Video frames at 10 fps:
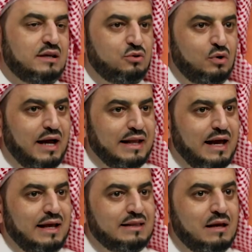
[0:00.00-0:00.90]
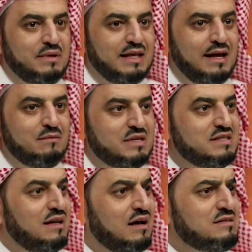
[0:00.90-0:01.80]
يدل على أن بناء
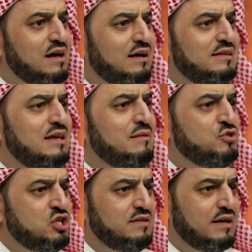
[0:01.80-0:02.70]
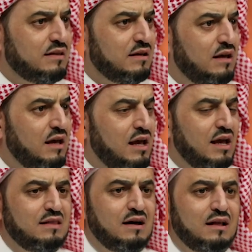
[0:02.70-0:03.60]
المسجد الأقصى قديم جدا
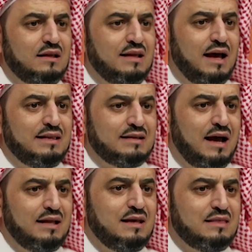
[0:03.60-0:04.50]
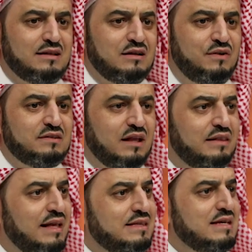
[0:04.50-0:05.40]
إذا أردنا أن نتحدث عن الفترة
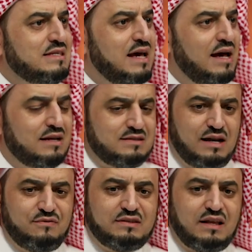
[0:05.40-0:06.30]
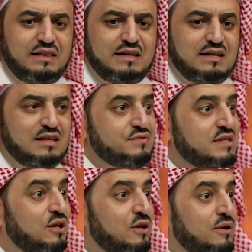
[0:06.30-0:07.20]
التي جاءت الفترة التي
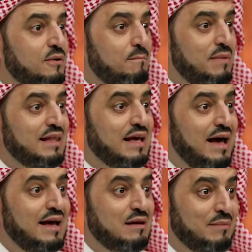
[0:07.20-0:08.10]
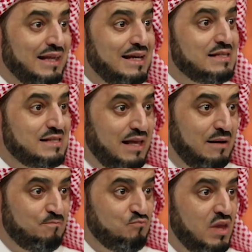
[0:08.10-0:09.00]
تفصل بين آدم عليه
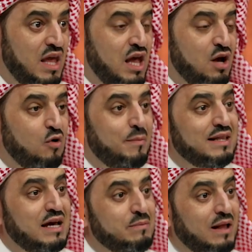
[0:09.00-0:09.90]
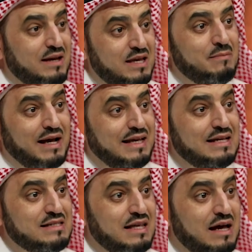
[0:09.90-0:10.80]
السلام وبين إبراهيم
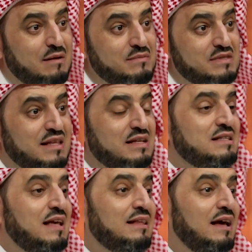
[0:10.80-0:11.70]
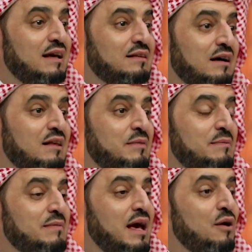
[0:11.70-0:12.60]
عليه السلام سنجد أنها تقريبا
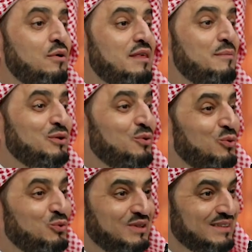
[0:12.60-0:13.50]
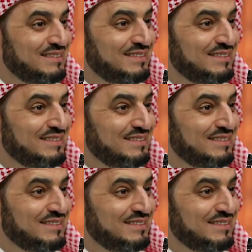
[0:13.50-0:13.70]
108 قرون